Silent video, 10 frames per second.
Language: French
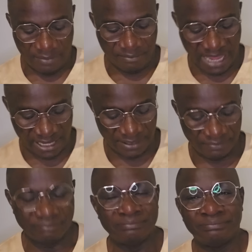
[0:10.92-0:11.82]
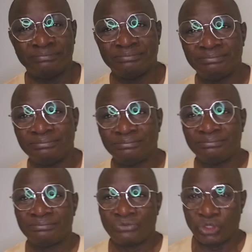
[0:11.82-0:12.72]
Mais
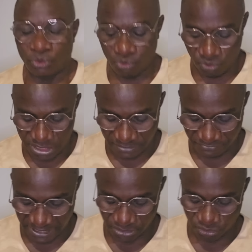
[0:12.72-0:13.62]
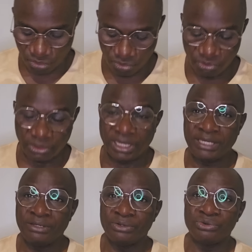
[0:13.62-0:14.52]
une défaite de
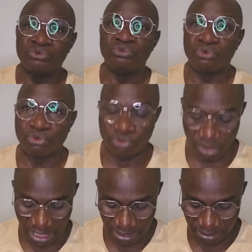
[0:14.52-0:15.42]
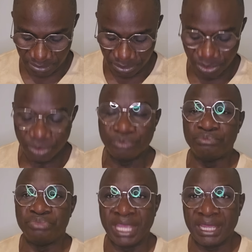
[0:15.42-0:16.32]
l'Ukraine nous coûtera
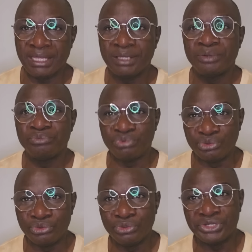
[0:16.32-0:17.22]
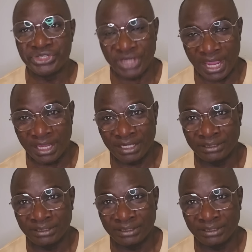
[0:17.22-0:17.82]
bien plus cher.